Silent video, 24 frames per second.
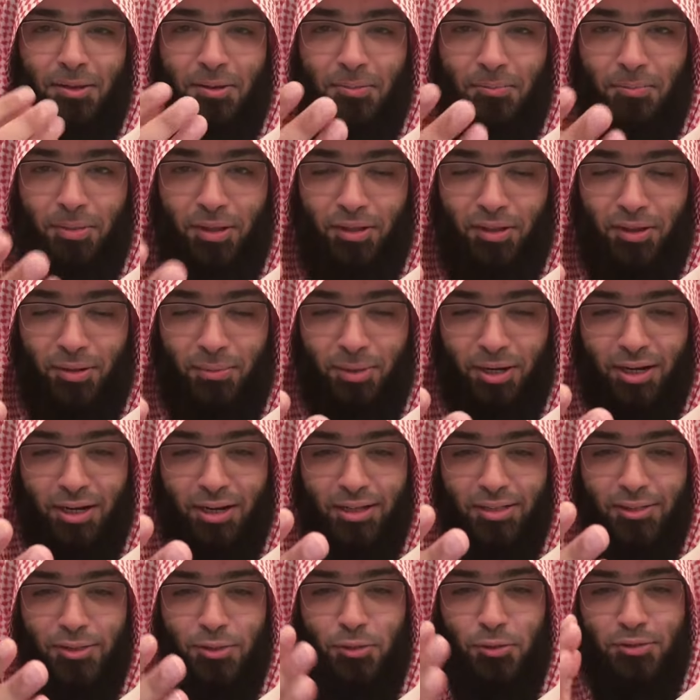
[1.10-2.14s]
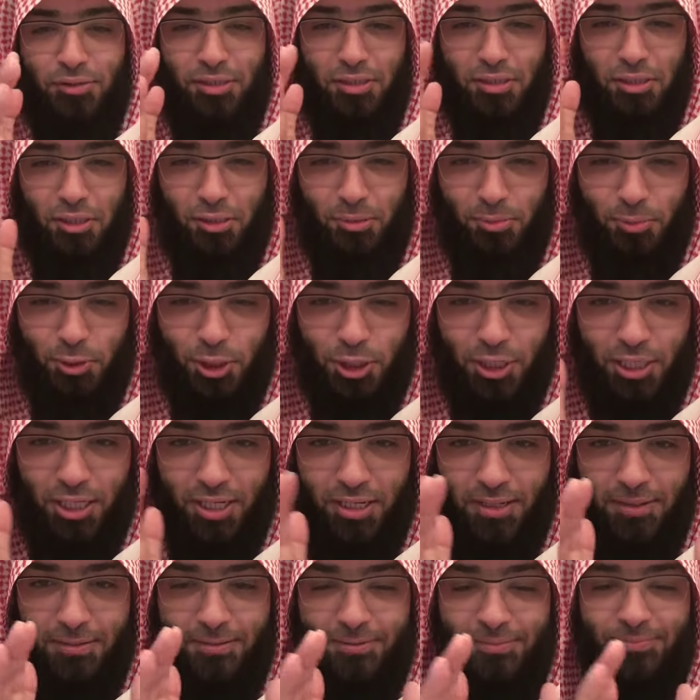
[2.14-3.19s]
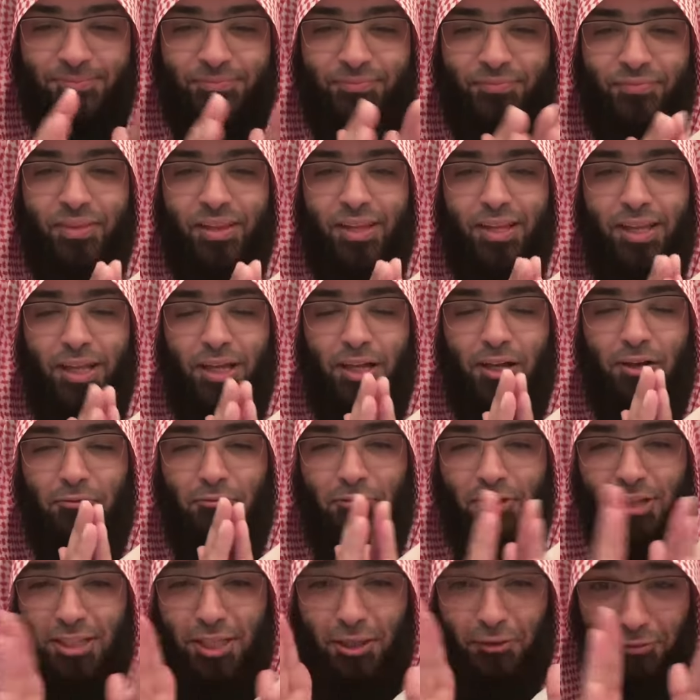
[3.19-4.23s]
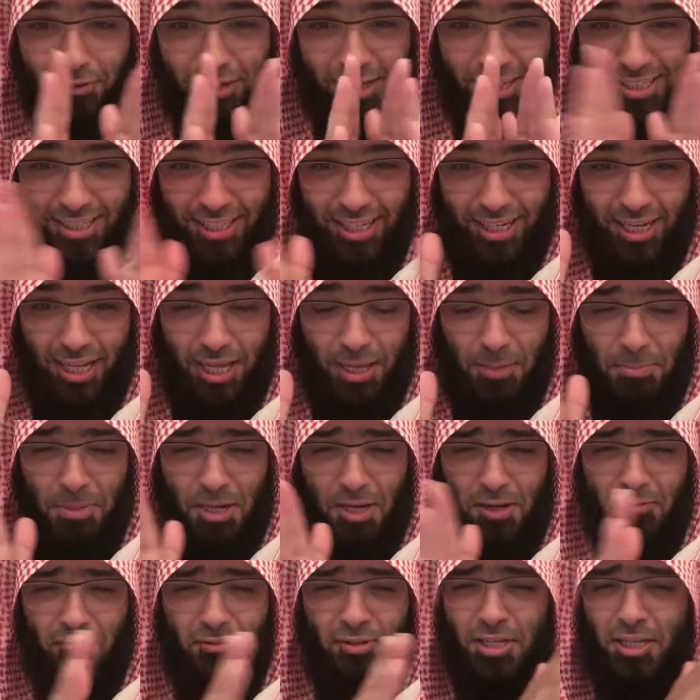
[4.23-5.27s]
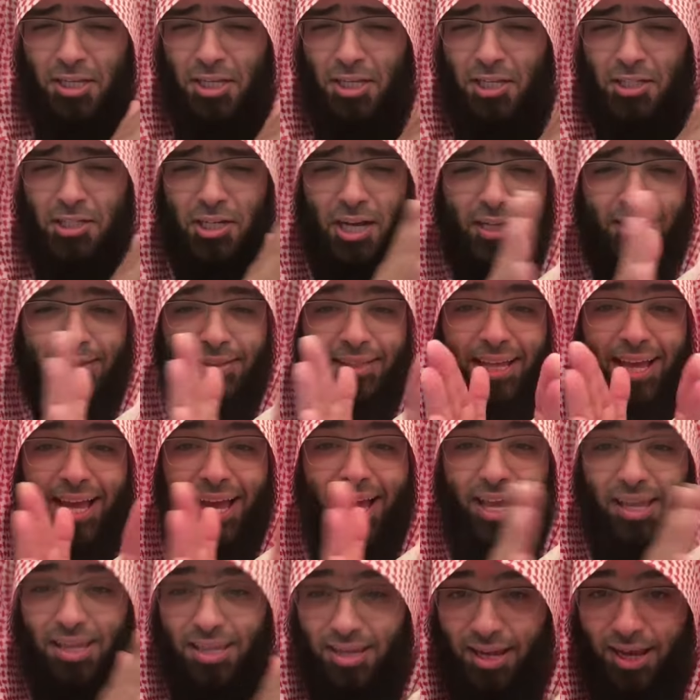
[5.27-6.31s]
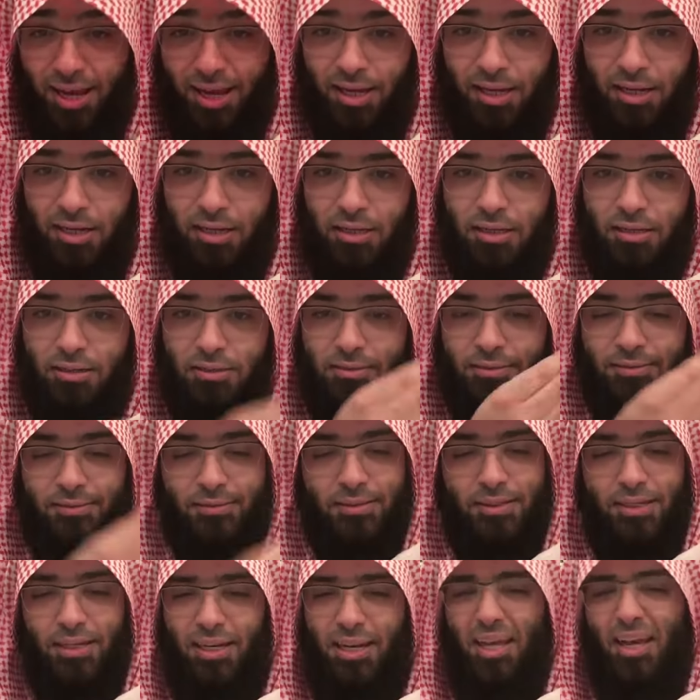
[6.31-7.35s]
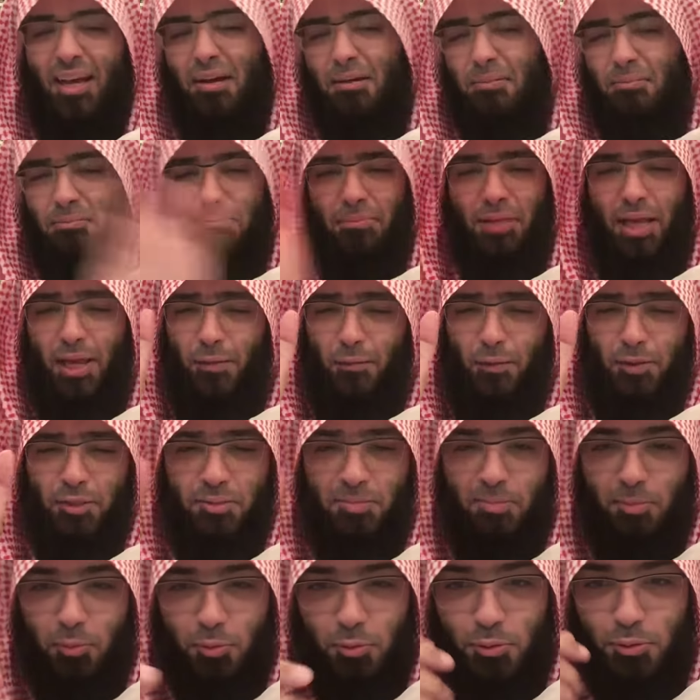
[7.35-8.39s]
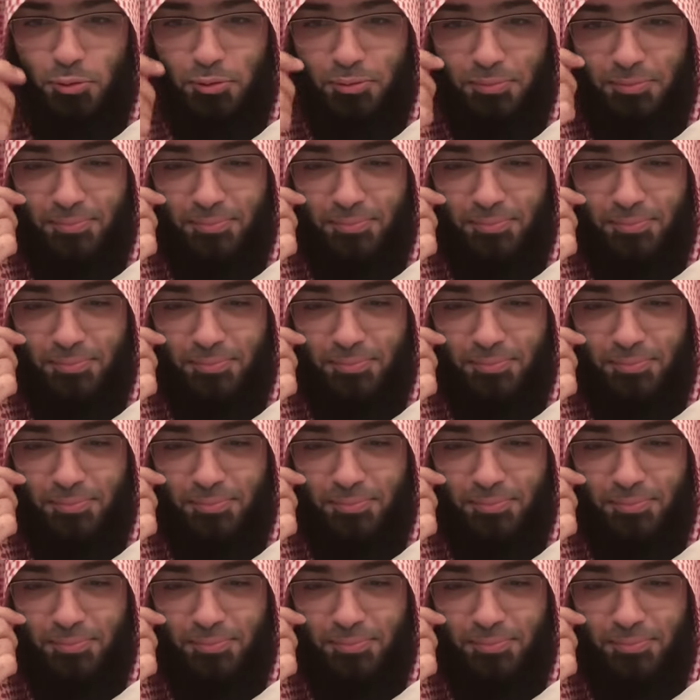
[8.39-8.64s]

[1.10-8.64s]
بعض المرات تكون عندك مشكلة فتفقد الأمل في إيجاد أي حل لها بأي وجه من الوجوه